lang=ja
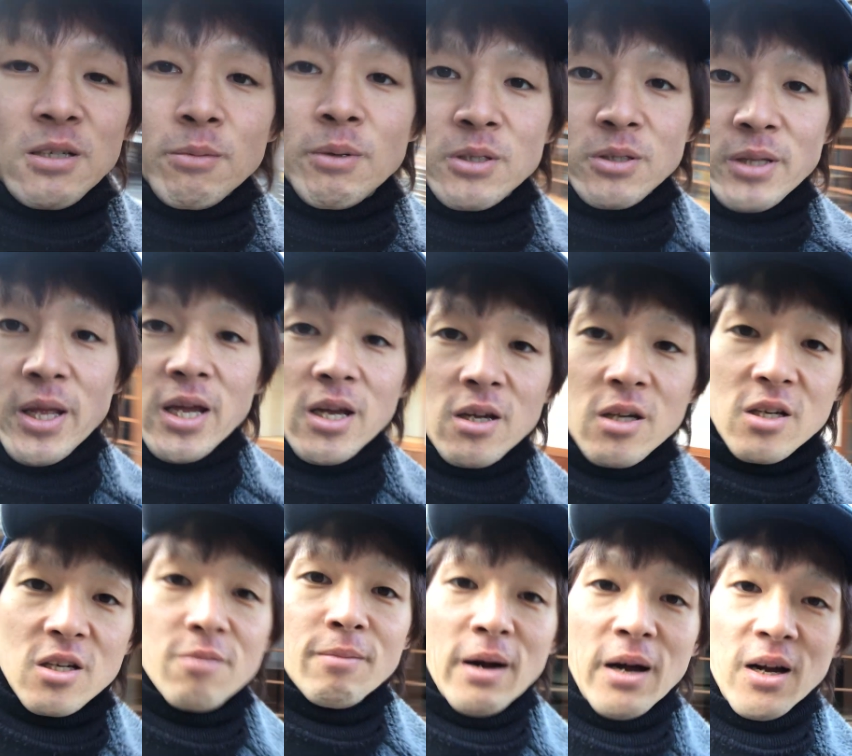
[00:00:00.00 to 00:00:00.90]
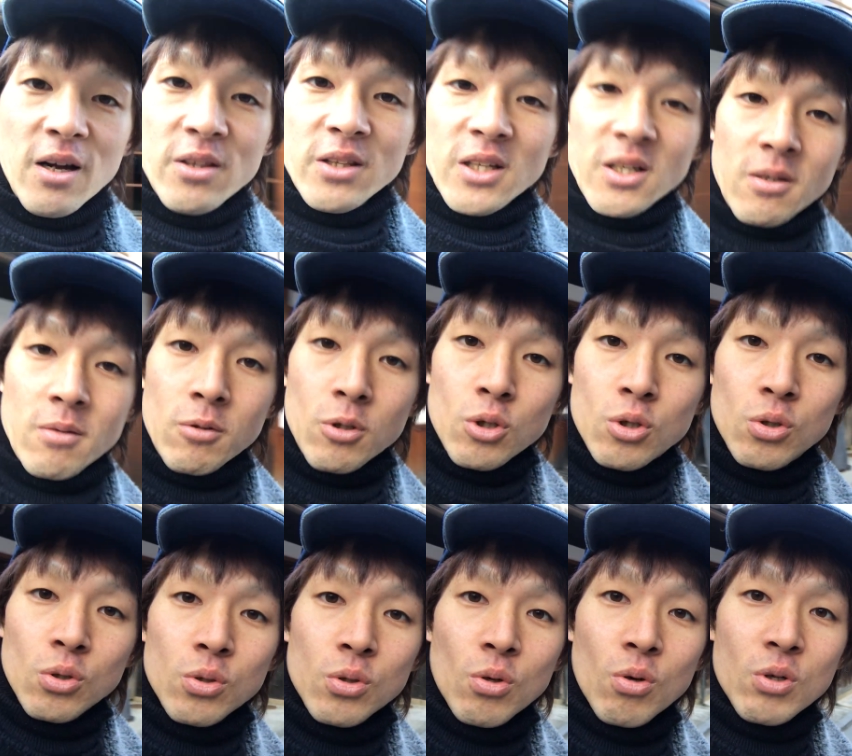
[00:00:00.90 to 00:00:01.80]
しますね今
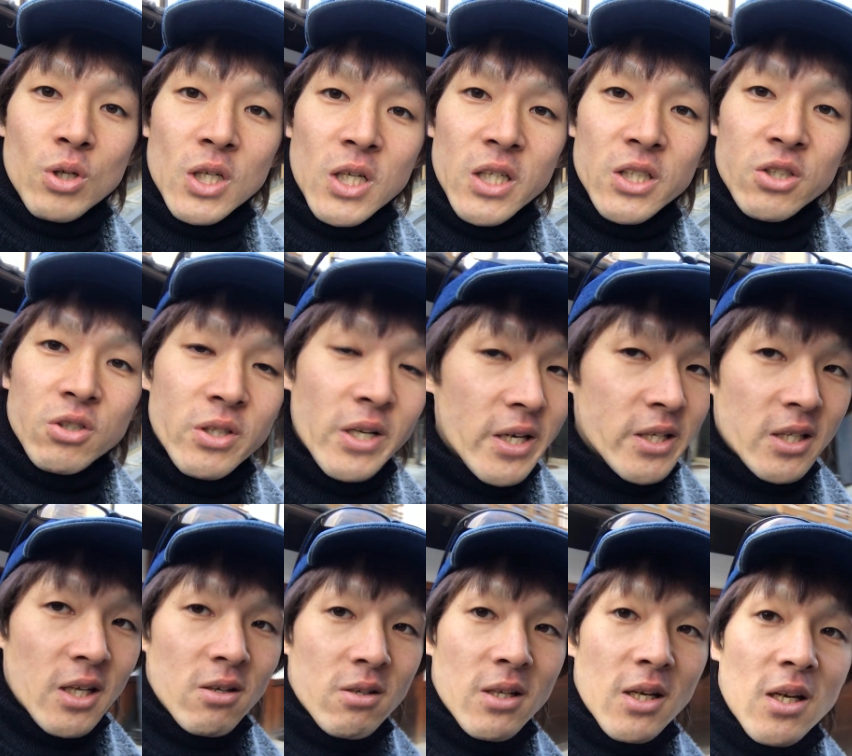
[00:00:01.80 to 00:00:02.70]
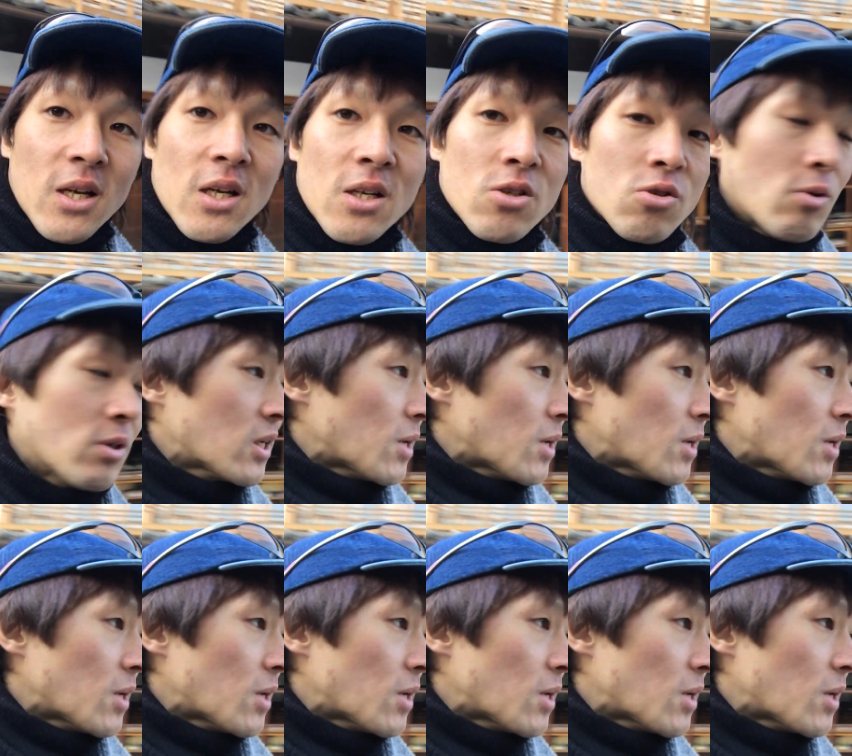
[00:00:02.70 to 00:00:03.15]
休業期間中に入ってるんですいま